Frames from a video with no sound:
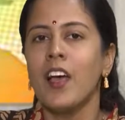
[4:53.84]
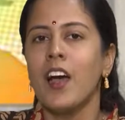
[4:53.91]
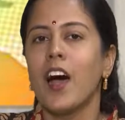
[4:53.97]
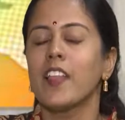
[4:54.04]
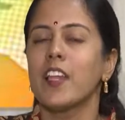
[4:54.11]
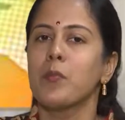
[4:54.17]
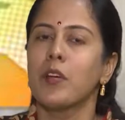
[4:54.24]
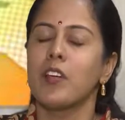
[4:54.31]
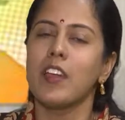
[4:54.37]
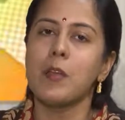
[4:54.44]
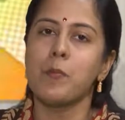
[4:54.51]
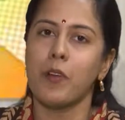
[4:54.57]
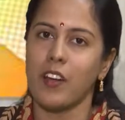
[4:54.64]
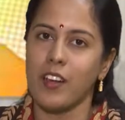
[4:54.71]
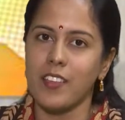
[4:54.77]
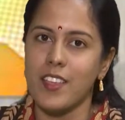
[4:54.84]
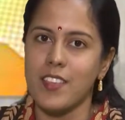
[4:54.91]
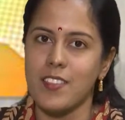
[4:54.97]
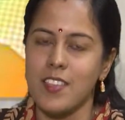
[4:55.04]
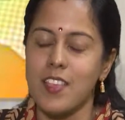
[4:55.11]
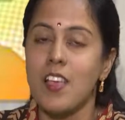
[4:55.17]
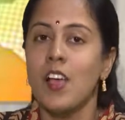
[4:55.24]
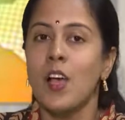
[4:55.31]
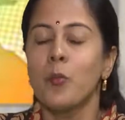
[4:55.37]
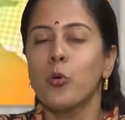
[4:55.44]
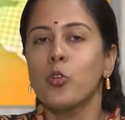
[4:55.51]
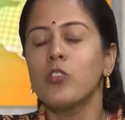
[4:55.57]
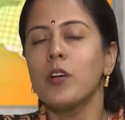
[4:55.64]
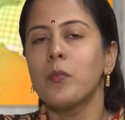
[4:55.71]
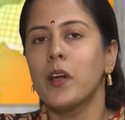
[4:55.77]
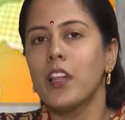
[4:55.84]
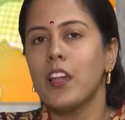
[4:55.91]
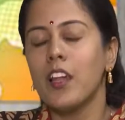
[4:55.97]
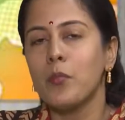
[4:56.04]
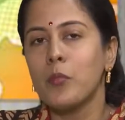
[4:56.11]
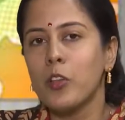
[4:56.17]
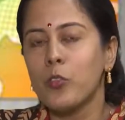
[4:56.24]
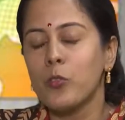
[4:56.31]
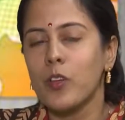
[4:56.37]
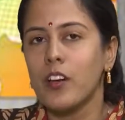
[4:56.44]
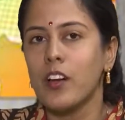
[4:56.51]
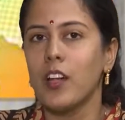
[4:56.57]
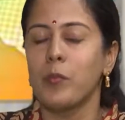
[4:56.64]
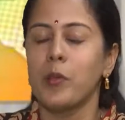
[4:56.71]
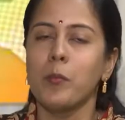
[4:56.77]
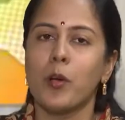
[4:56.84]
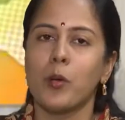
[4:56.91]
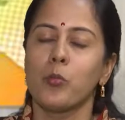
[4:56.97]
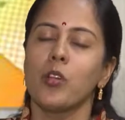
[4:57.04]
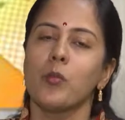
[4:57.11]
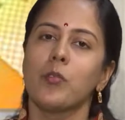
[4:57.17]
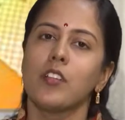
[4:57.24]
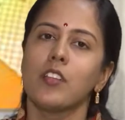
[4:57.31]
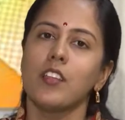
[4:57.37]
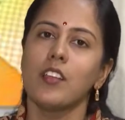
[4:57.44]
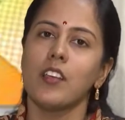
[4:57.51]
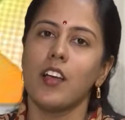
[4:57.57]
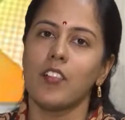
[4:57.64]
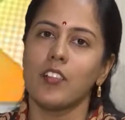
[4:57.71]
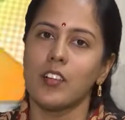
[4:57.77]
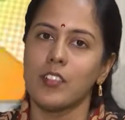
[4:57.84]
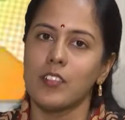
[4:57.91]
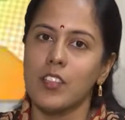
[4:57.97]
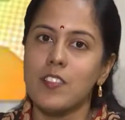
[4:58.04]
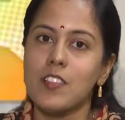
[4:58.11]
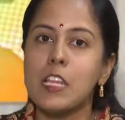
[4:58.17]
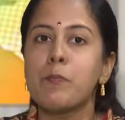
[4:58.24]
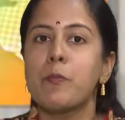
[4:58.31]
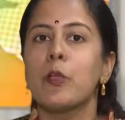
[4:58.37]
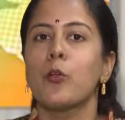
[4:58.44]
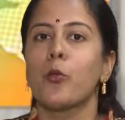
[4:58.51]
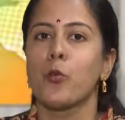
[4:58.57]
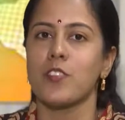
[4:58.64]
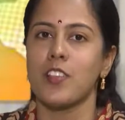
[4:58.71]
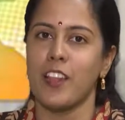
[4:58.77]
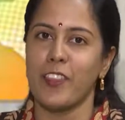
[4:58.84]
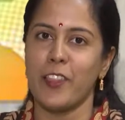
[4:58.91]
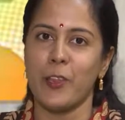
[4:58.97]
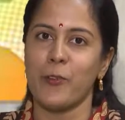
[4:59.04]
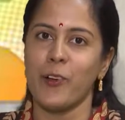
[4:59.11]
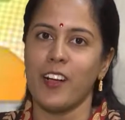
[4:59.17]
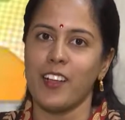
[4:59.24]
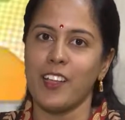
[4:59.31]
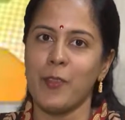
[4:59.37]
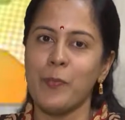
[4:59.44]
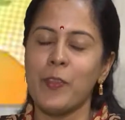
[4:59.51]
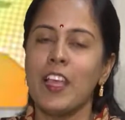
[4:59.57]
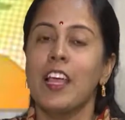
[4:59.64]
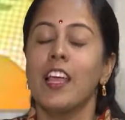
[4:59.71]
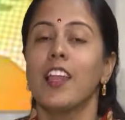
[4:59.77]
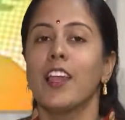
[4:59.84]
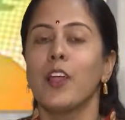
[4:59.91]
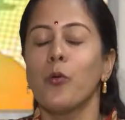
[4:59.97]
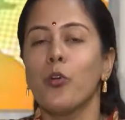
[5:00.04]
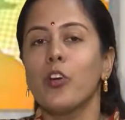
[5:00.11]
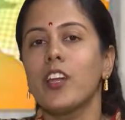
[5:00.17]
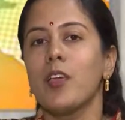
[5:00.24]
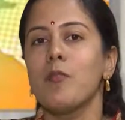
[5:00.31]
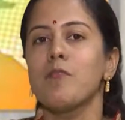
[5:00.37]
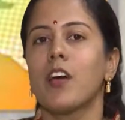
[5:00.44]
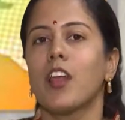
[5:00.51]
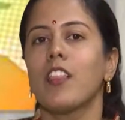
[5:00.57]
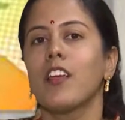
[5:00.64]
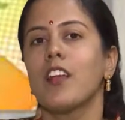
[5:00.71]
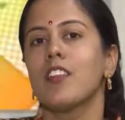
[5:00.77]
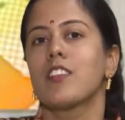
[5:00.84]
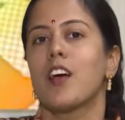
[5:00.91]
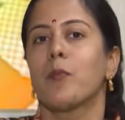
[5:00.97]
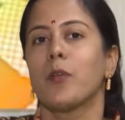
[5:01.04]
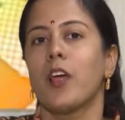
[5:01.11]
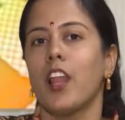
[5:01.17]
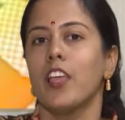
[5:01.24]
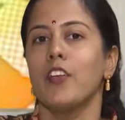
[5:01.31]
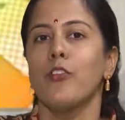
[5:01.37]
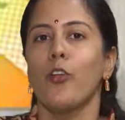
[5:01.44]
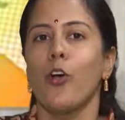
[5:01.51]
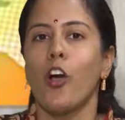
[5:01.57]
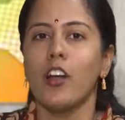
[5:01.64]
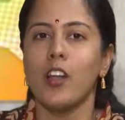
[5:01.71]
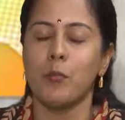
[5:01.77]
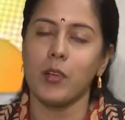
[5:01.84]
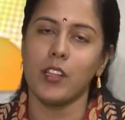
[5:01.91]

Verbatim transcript: அதை நம்ம ட்ரீட் பண்ணுறது ஈஸி பொதுவாக மனநல மருத்துவர்கள் அப்படின்னு பார்க்கும்போது நம்ம வந்து அவங்க வந்து ஸ்லீப்பிங் டோஸ் எழுதிடுவாங்க இல்லைனா ஒரு டைம் மருந்துகள் சாப்பிட்டா லைஃப் லாங் நம்ம